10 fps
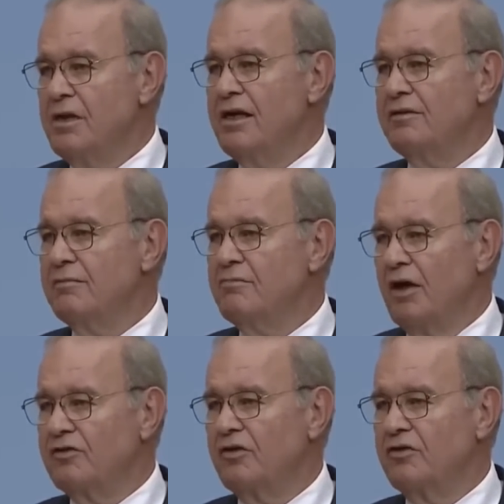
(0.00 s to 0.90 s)

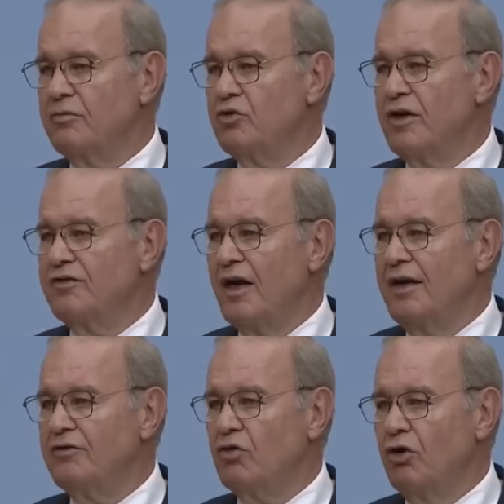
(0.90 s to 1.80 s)
milletin baskısı bu
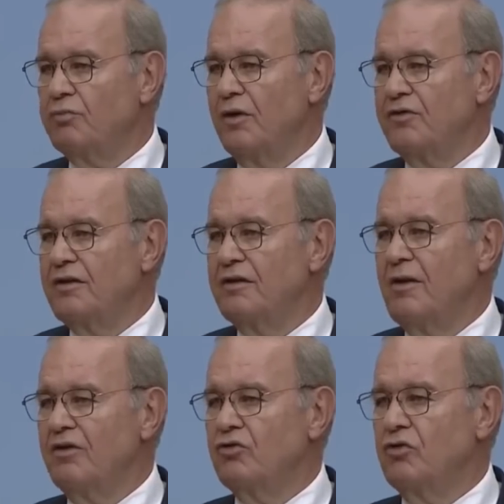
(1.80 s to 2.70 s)
rezaleti örtbas
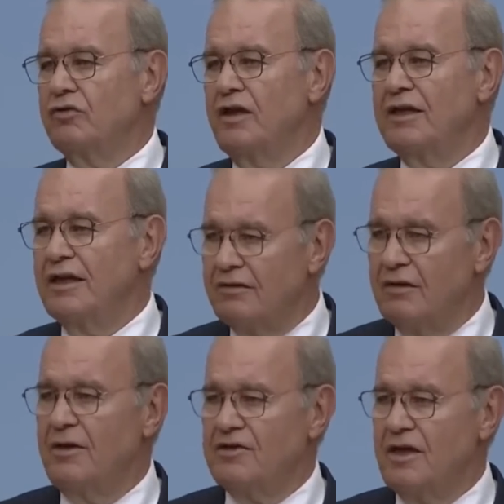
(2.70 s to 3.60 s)
edilmez noktaya
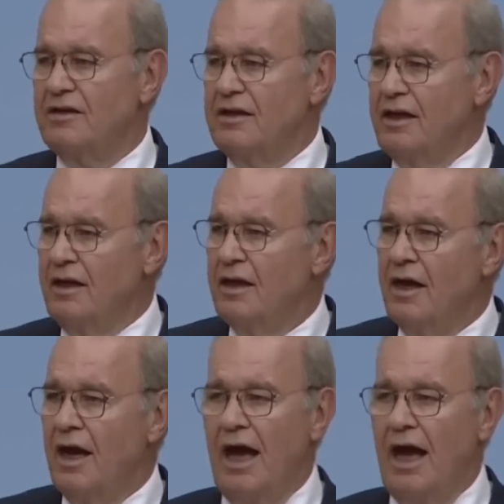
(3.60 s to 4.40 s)
getirmeseydi,